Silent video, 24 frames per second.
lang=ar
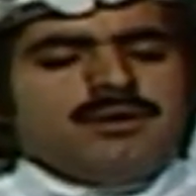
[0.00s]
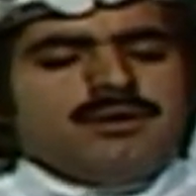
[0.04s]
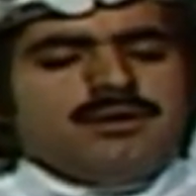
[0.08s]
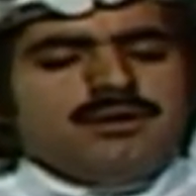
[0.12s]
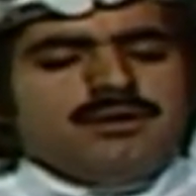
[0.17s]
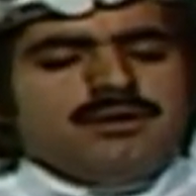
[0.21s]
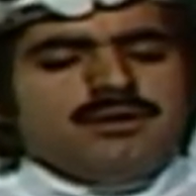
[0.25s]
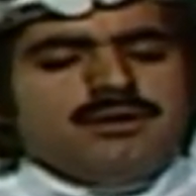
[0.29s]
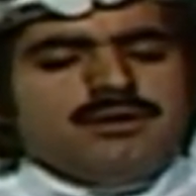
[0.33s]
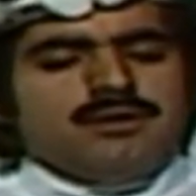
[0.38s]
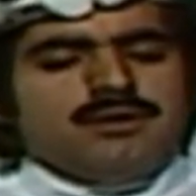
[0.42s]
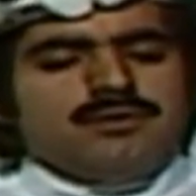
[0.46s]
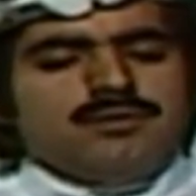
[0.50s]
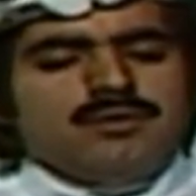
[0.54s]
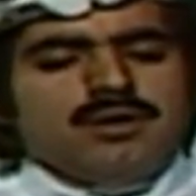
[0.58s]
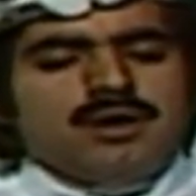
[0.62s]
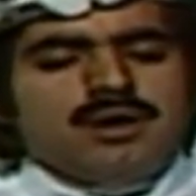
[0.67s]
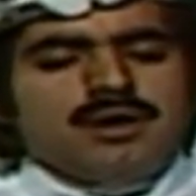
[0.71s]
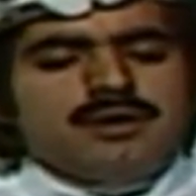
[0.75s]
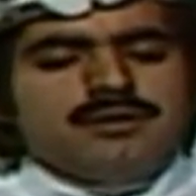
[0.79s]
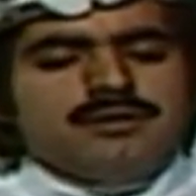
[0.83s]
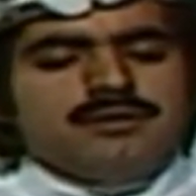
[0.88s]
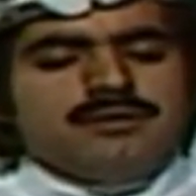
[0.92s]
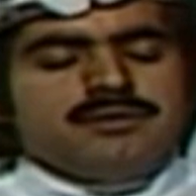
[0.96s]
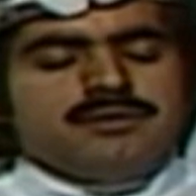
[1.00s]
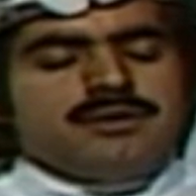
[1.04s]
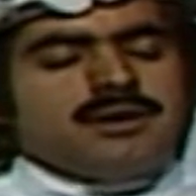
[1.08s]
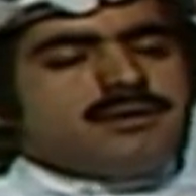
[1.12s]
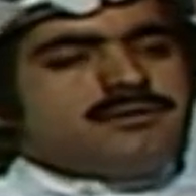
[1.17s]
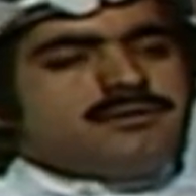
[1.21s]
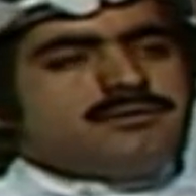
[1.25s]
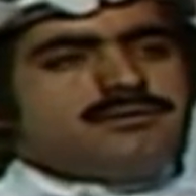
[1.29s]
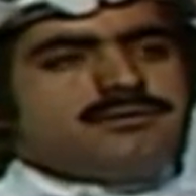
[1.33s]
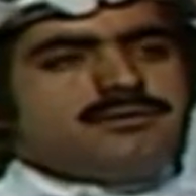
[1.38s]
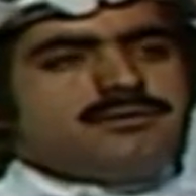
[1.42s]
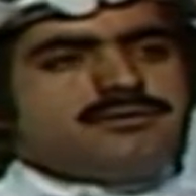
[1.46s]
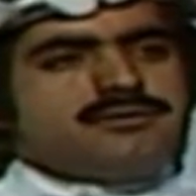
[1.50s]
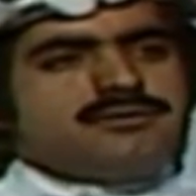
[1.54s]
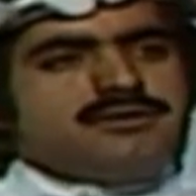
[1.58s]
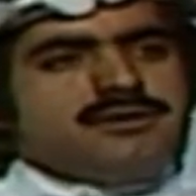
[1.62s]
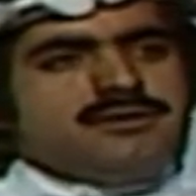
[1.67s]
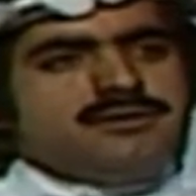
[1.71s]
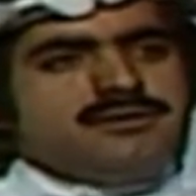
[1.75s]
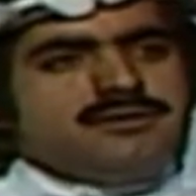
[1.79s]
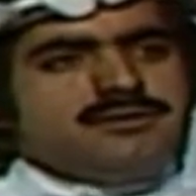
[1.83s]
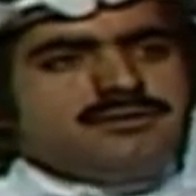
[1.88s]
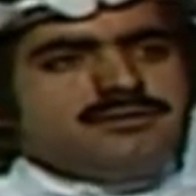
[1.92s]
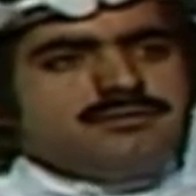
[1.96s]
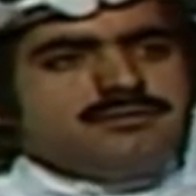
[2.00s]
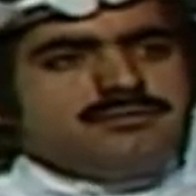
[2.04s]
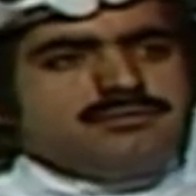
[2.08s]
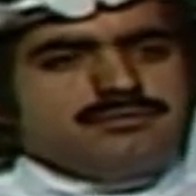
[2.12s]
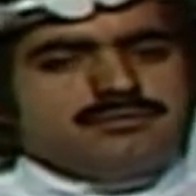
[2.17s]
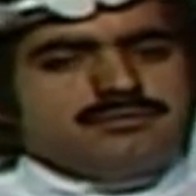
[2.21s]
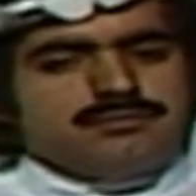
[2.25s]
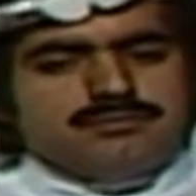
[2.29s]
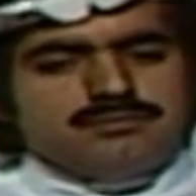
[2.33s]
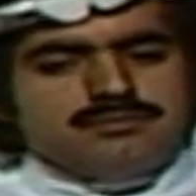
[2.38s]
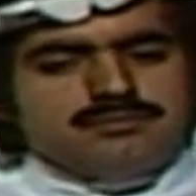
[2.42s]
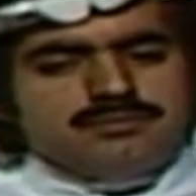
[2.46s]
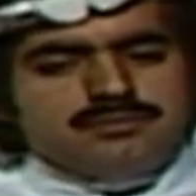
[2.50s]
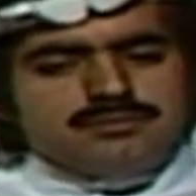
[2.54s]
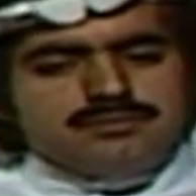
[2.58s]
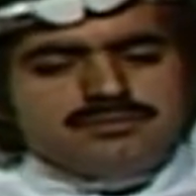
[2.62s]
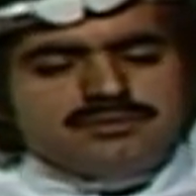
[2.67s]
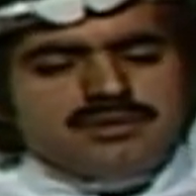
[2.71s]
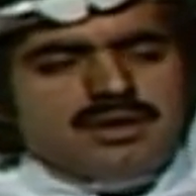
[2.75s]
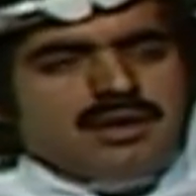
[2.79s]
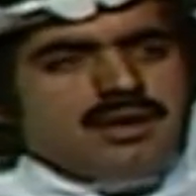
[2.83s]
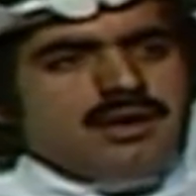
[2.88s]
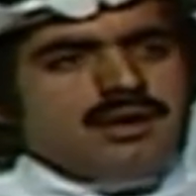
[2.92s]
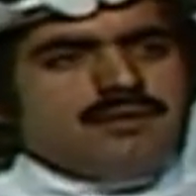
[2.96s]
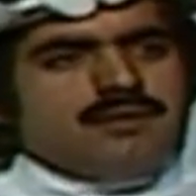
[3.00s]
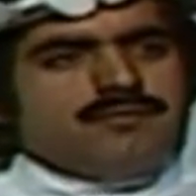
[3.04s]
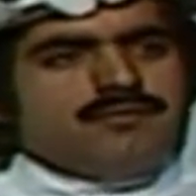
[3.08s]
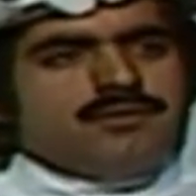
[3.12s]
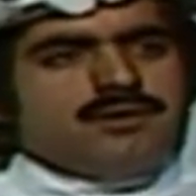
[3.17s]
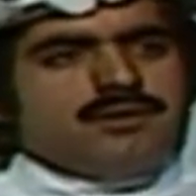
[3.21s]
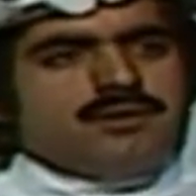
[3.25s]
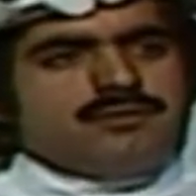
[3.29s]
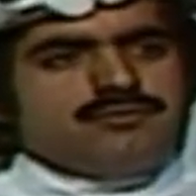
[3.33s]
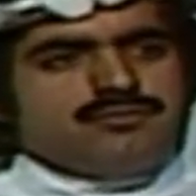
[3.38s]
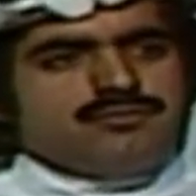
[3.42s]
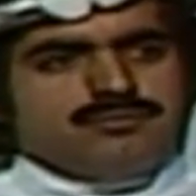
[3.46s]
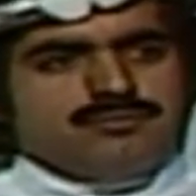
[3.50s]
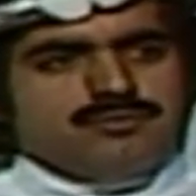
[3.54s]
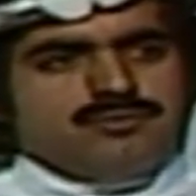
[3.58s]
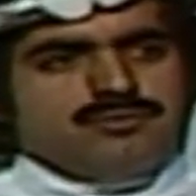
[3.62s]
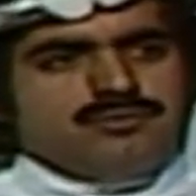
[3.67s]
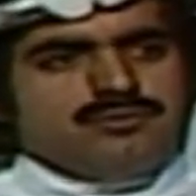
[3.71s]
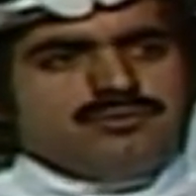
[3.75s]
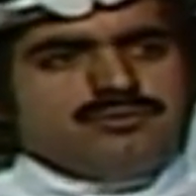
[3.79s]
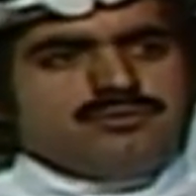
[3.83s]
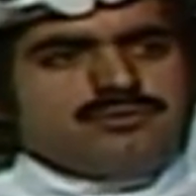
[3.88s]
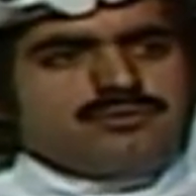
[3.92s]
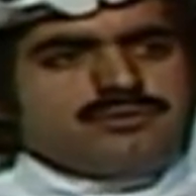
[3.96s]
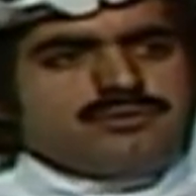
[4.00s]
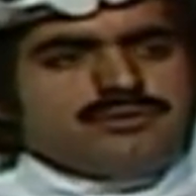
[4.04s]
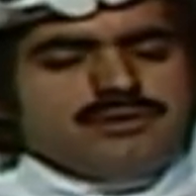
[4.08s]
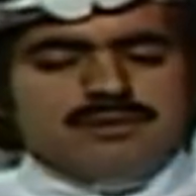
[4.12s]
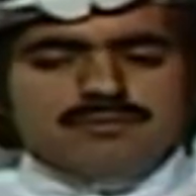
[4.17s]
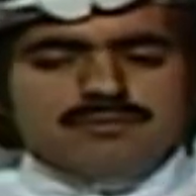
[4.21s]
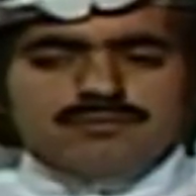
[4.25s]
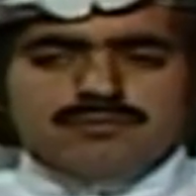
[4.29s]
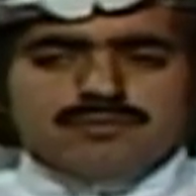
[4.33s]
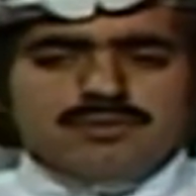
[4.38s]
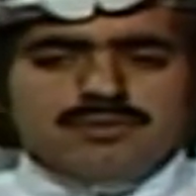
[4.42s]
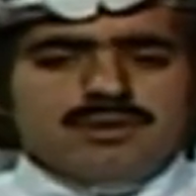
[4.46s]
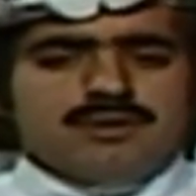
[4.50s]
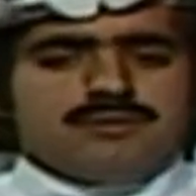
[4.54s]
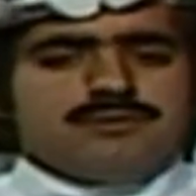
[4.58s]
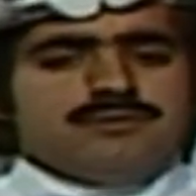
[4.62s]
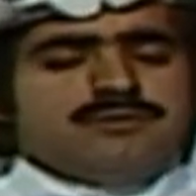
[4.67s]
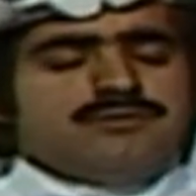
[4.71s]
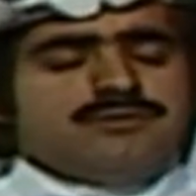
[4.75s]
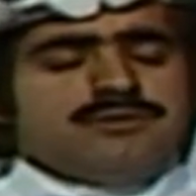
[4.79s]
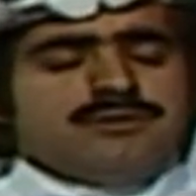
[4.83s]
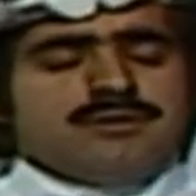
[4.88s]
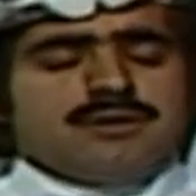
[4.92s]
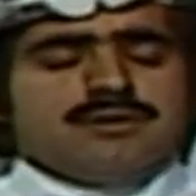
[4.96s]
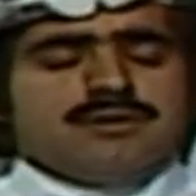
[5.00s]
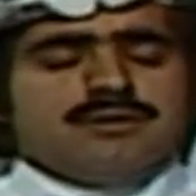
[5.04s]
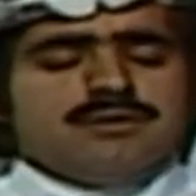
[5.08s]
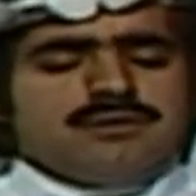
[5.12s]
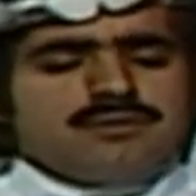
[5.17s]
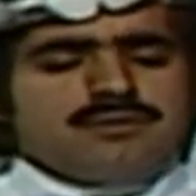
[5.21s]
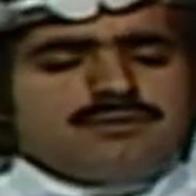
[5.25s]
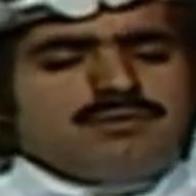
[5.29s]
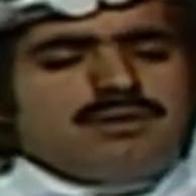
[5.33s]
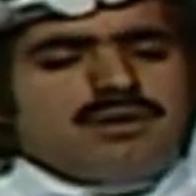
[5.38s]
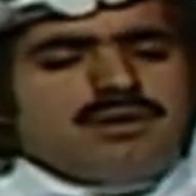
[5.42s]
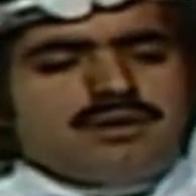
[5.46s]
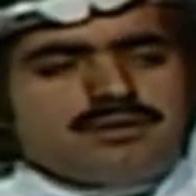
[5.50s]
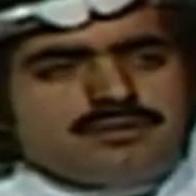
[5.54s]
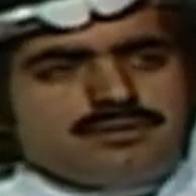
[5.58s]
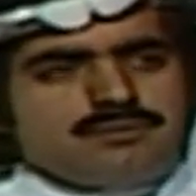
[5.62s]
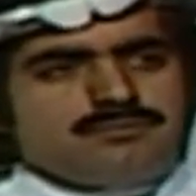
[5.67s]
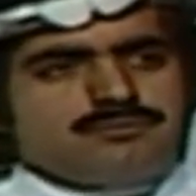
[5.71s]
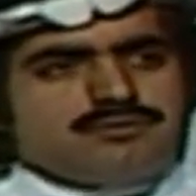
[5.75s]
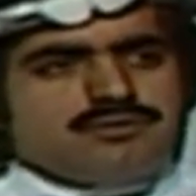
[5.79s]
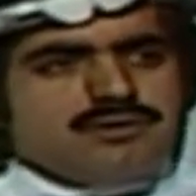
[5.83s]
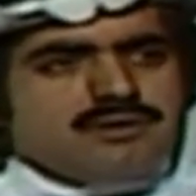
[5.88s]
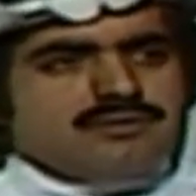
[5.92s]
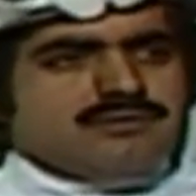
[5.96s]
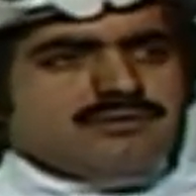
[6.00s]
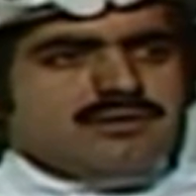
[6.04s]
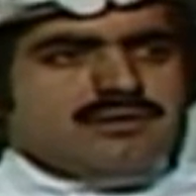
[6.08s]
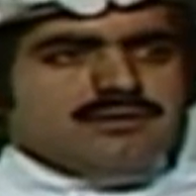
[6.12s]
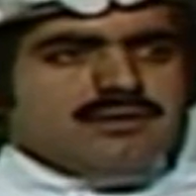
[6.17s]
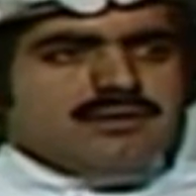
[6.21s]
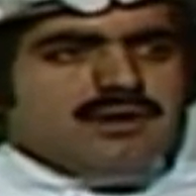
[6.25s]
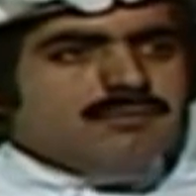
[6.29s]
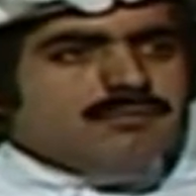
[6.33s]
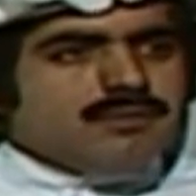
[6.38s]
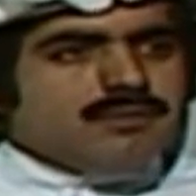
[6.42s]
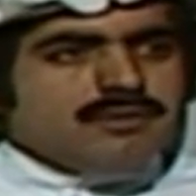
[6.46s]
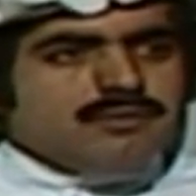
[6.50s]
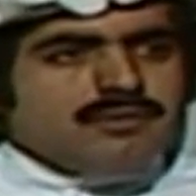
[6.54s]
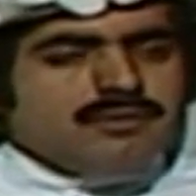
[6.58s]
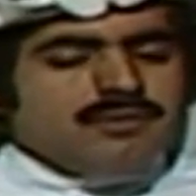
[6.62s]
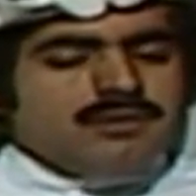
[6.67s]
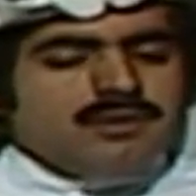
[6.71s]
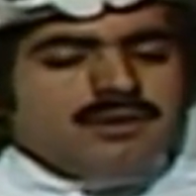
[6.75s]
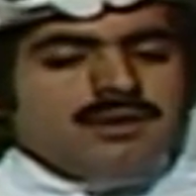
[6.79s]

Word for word: آه، نعاني نقد شديد صحافة جمهور تلفونات تجينا كثير والله المسلسل تعبان